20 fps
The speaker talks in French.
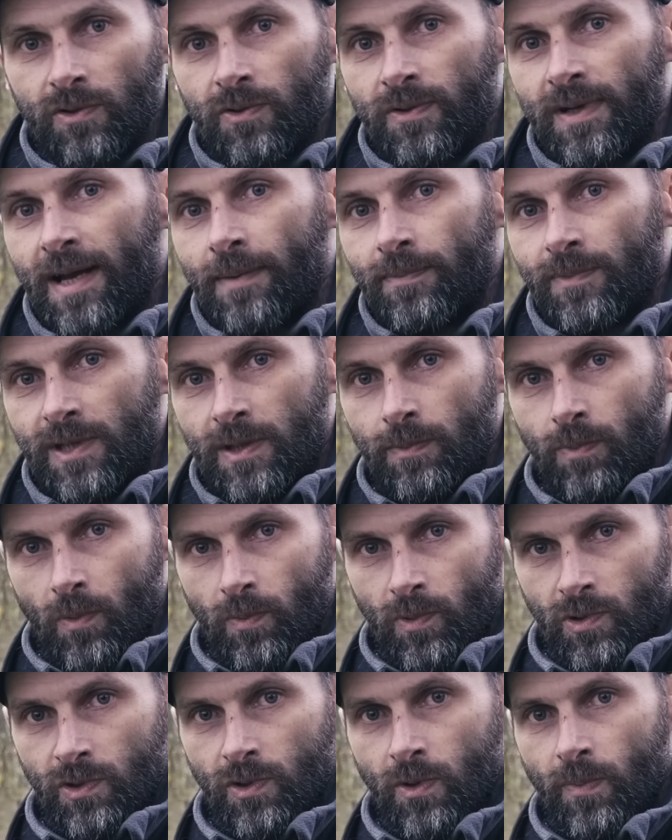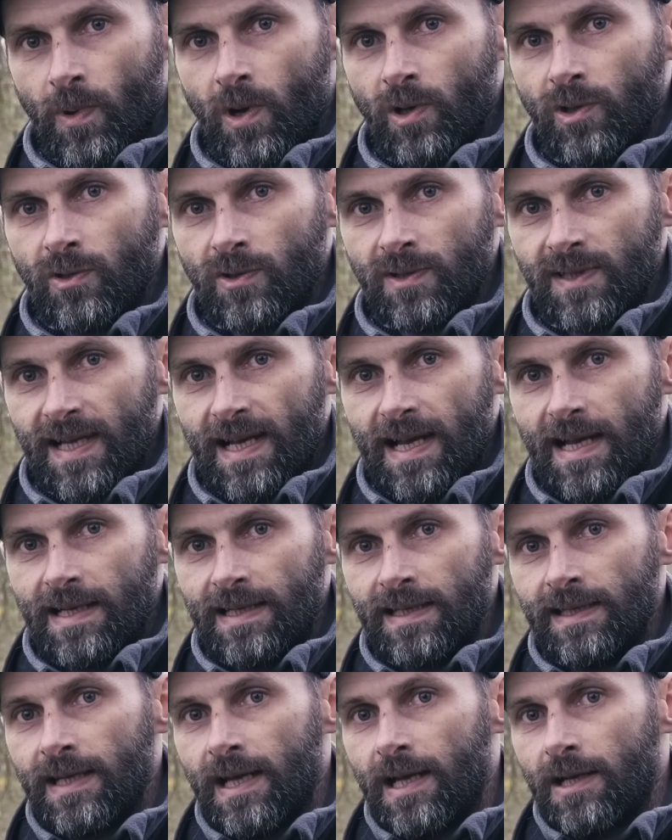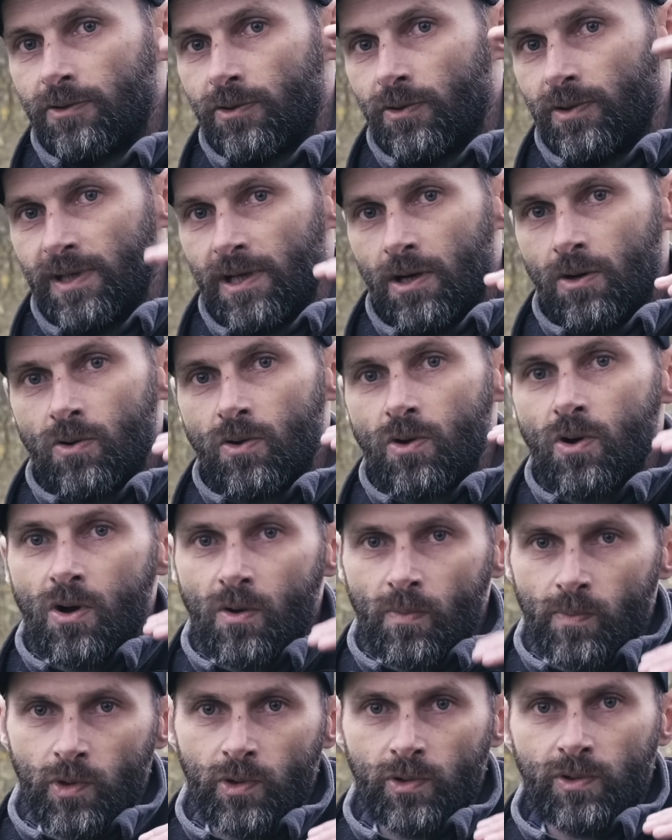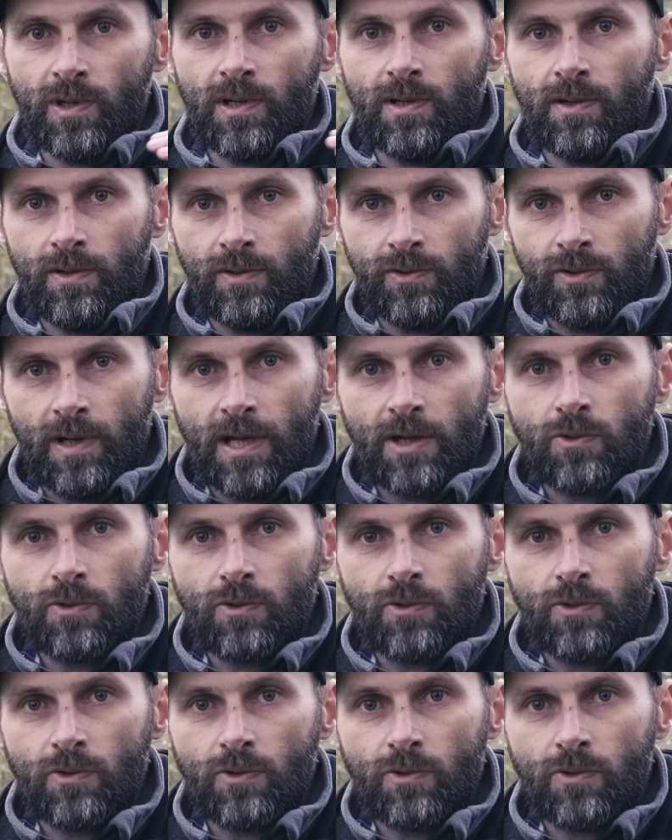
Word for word: donner un petit peu plus de portance à la ligne et le tenir encore mieux dans la,